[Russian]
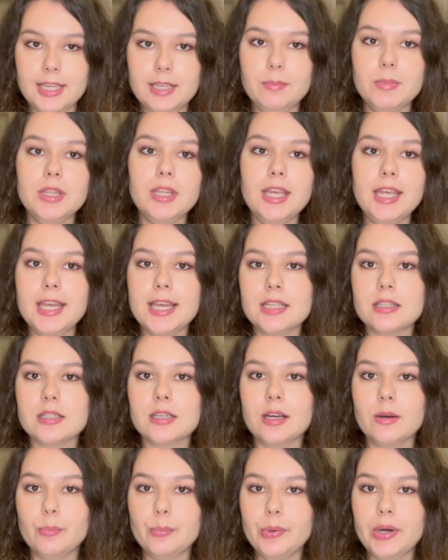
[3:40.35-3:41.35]
Именно
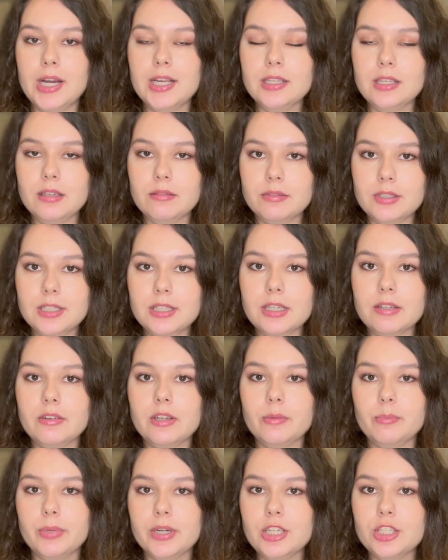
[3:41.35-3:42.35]
эти компании
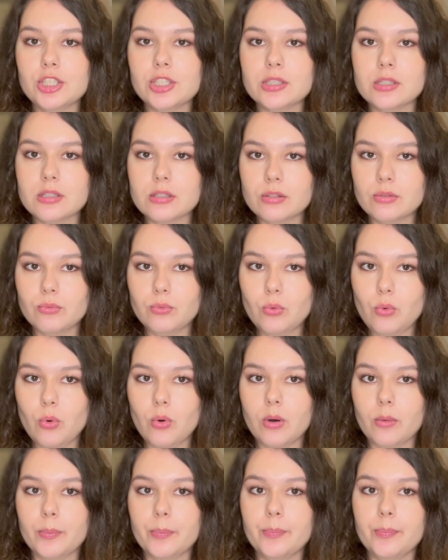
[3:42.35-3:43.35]
выигрывали
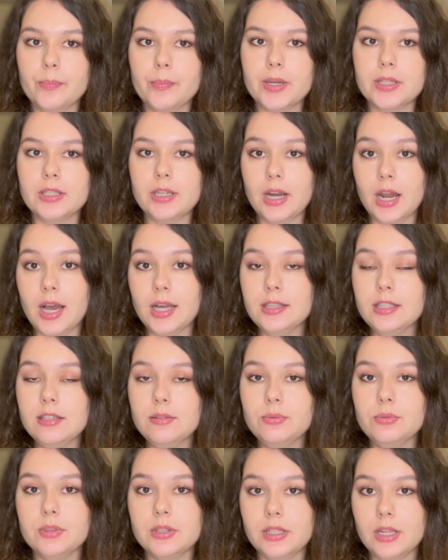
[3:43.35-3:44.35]
большинство
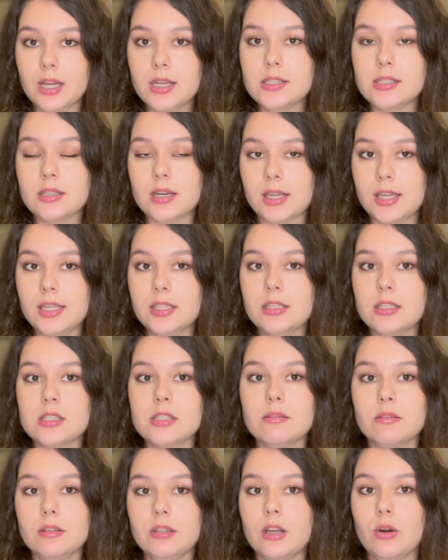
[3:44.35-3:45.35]
подрядов на
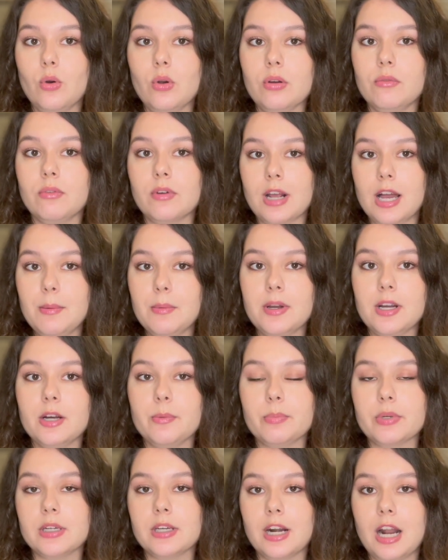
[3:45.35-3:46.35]
строительство дорог в
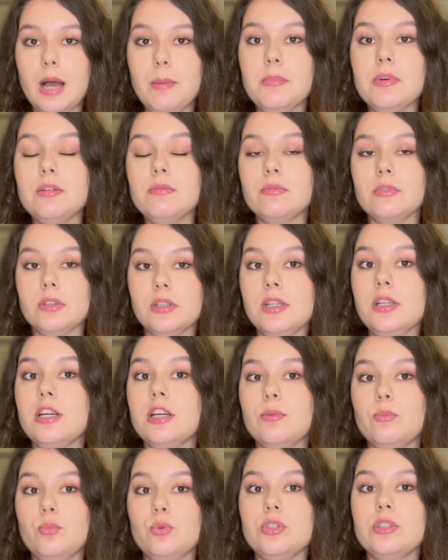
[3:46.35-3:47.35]
рамках программы
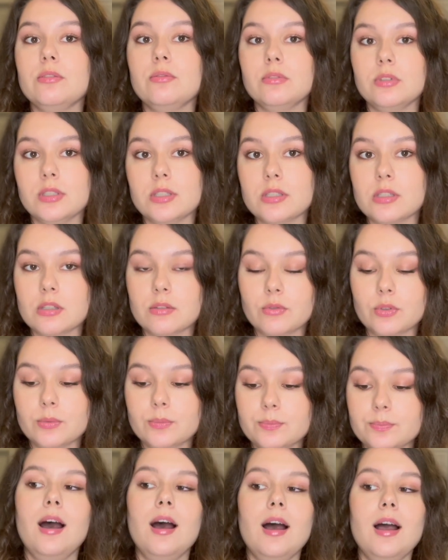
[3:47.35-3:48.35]
"Великое
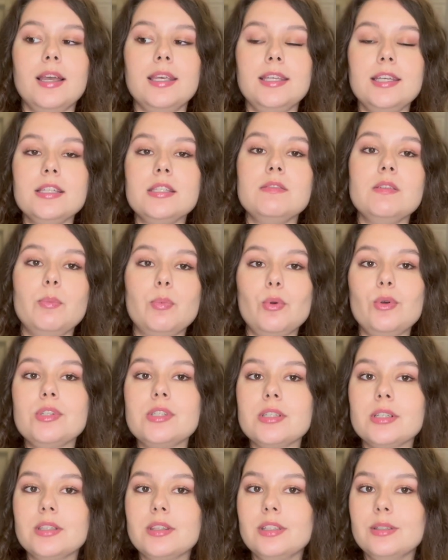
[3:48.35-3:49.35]
будівництво». А есть
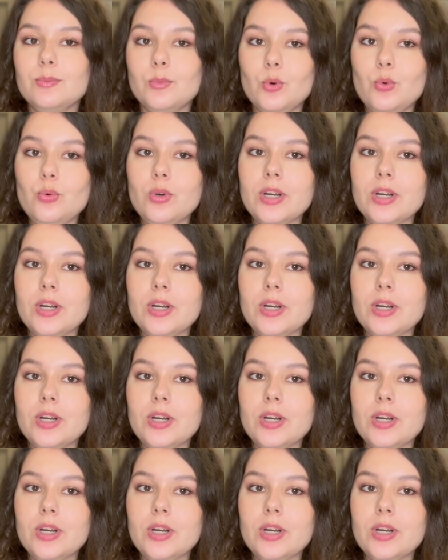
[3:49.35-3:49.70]
вопросы к тому,